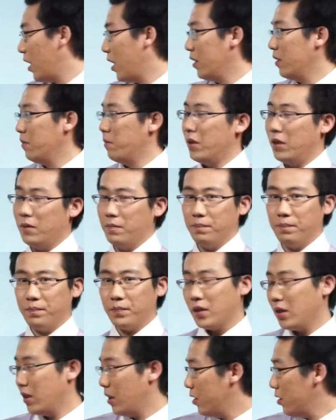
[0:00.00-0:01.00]
honey bee。
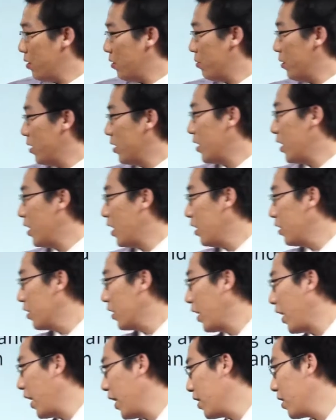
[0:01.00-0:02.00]
也就是说这道
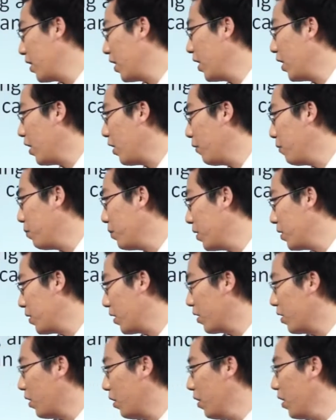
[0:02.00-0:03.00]
题还是 A of B
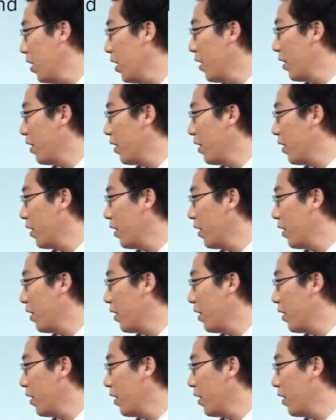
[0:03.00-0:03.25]
结构。